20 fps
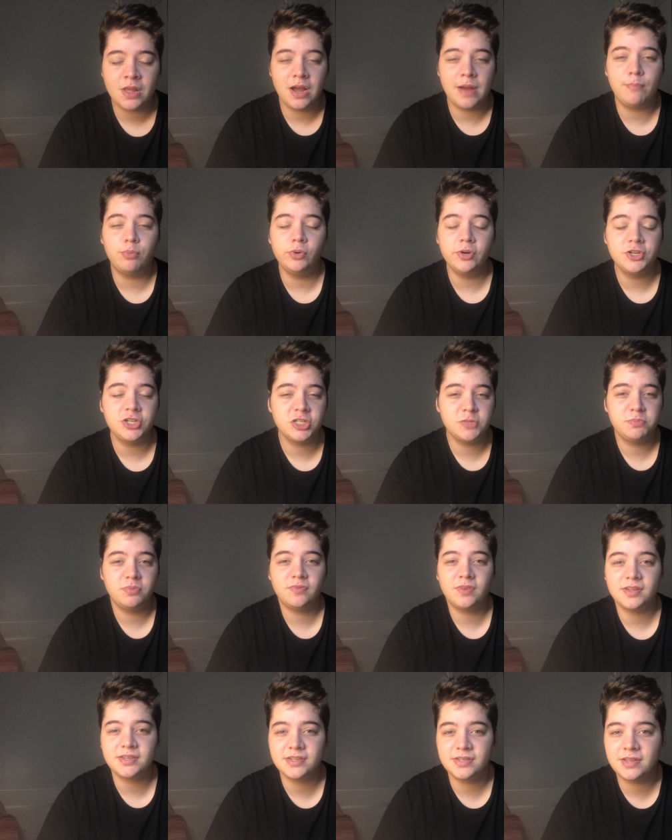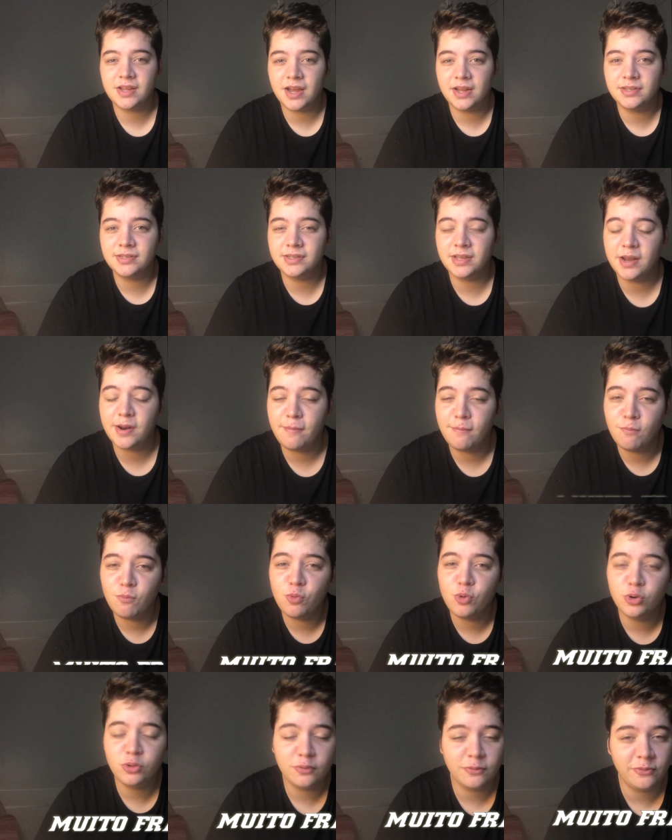a política de privacidades era
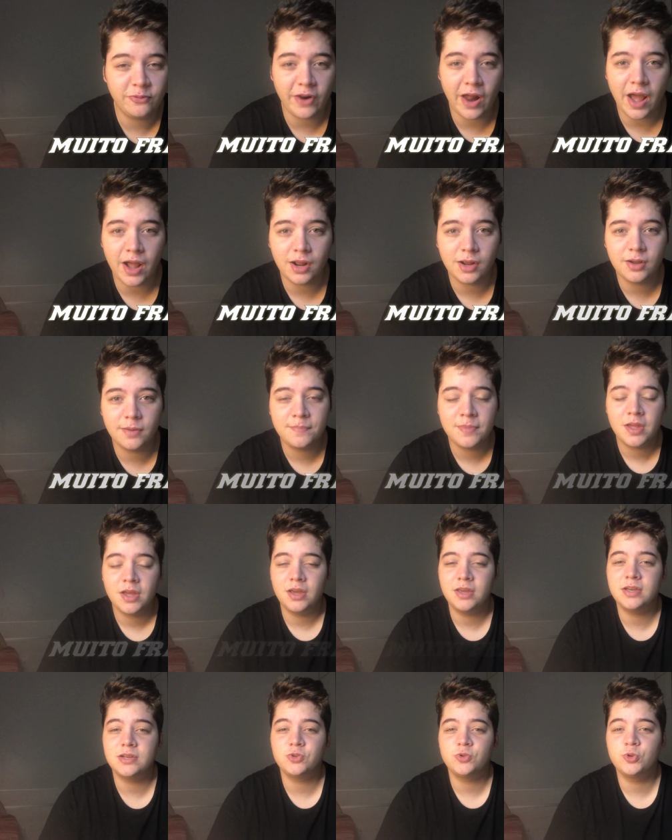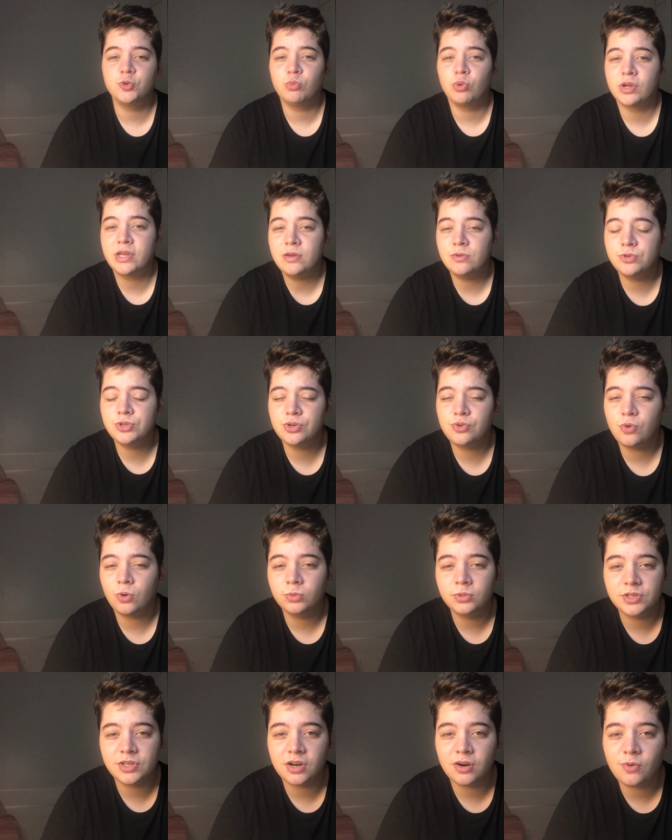muito fraca e, e o bloqueio de
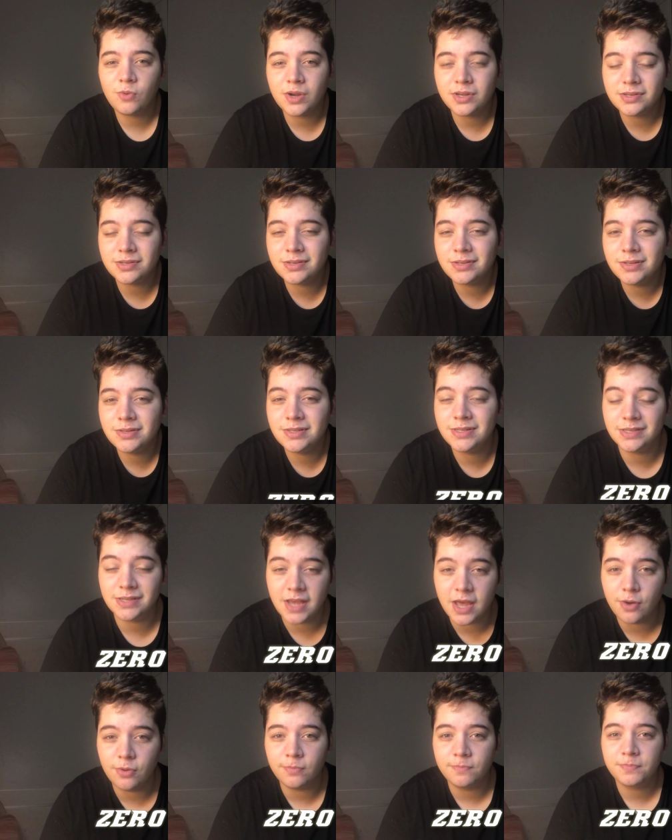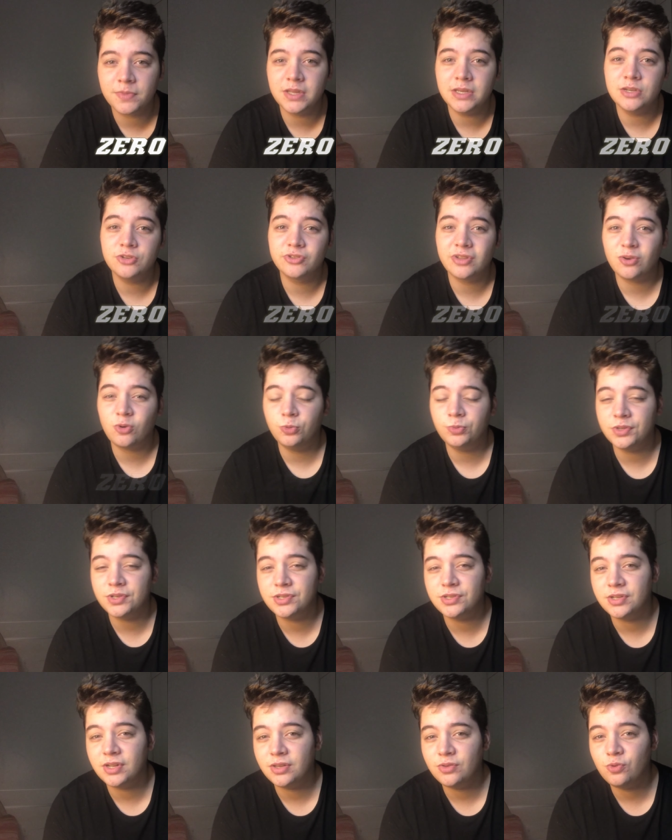contas era quase que zero. E isso está
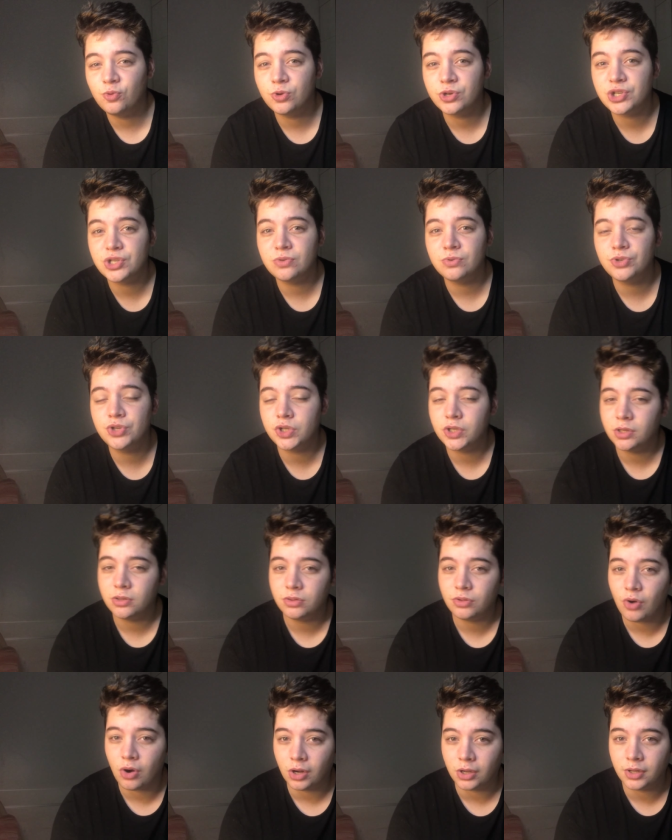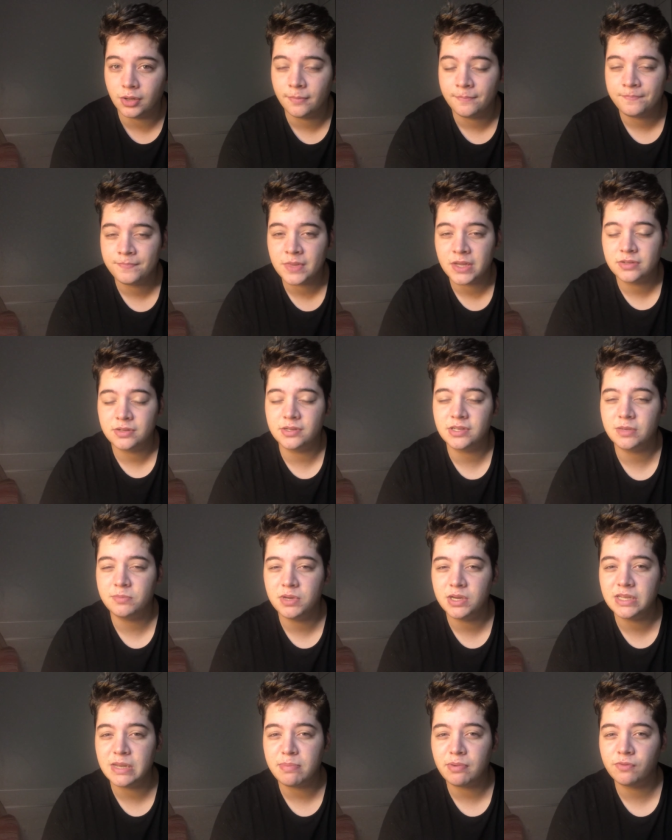acontecendo hoje no TikTok. Você
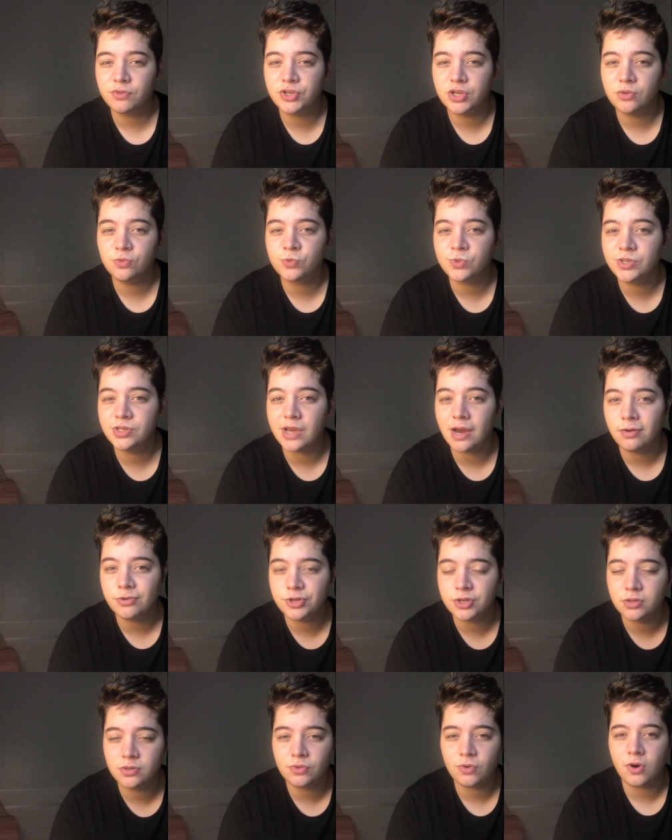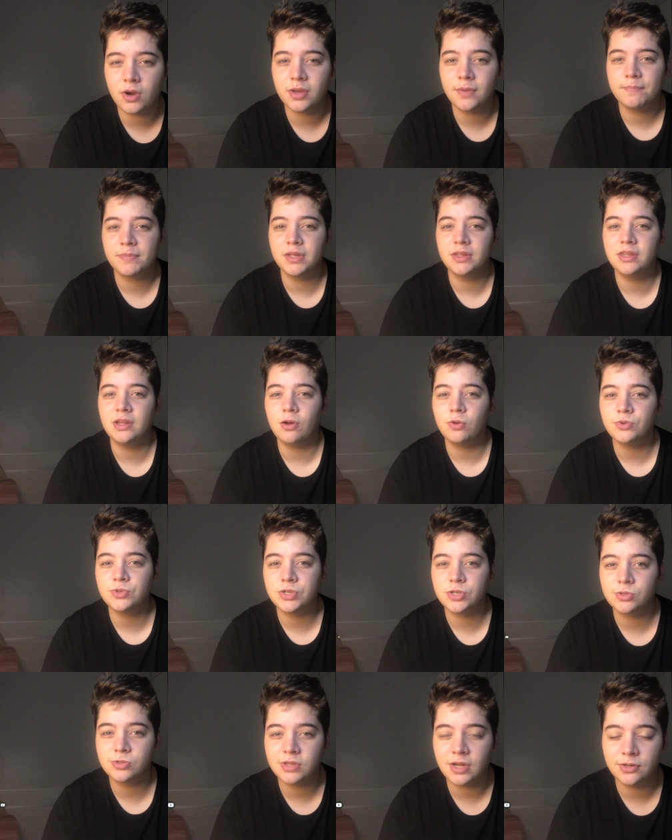sabia que dá para você anunciar no TikTok e ter
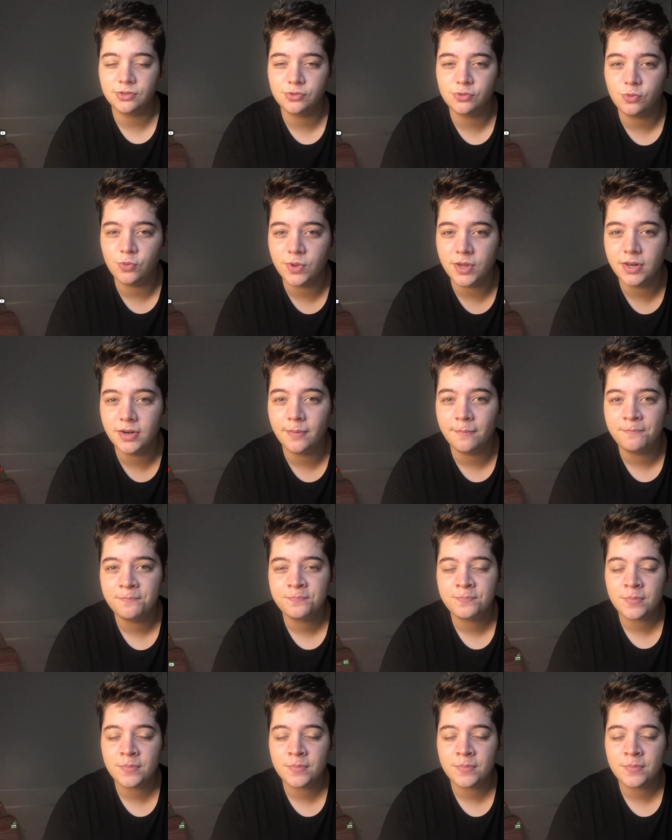altos resultados com ele?